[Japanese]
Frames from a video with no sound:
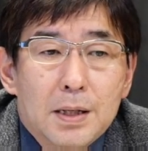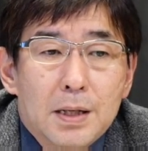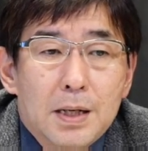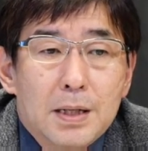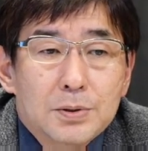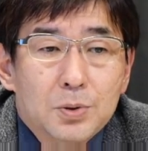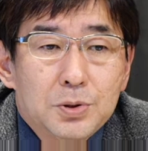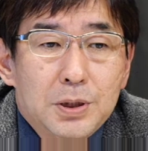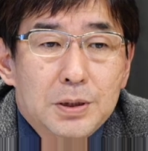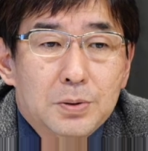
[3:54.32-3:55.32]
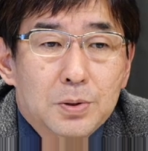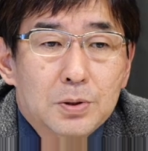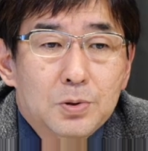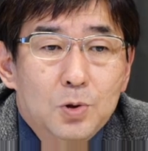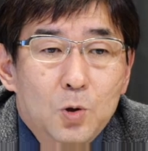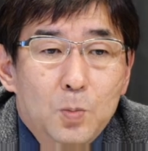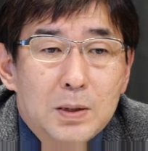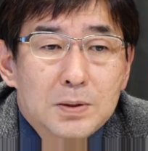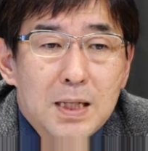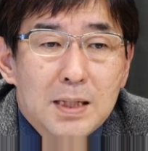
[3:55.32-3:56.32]
えその地域における
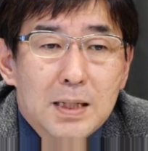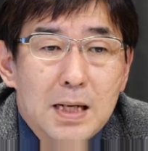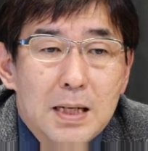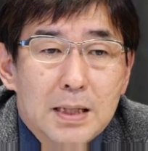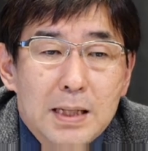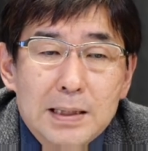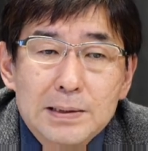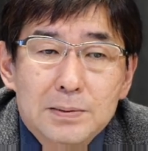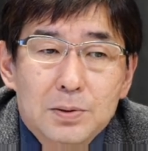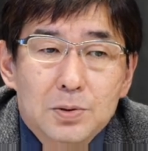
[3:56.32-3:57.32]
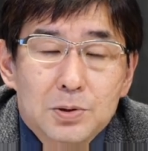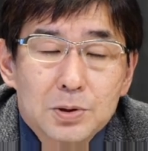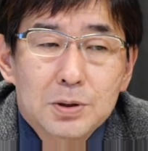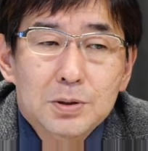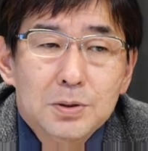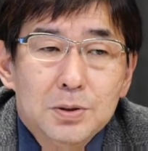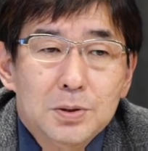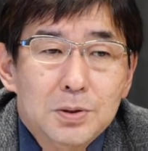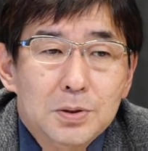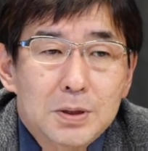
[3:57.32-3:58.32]
ノーマルな、え環境水準と
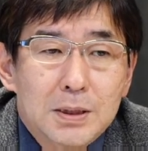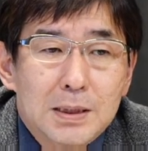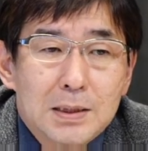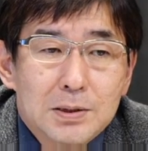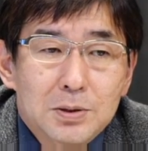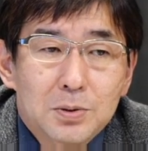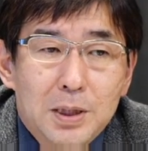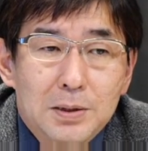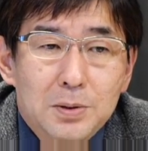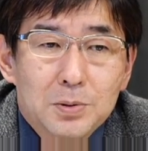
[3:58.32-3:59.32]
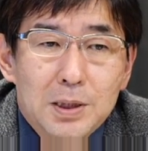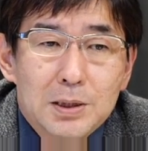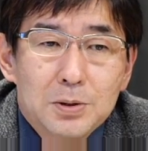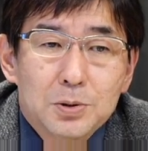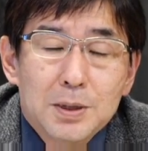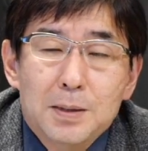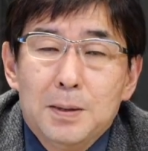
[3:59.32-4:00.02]
いうように8つの原理を提唱して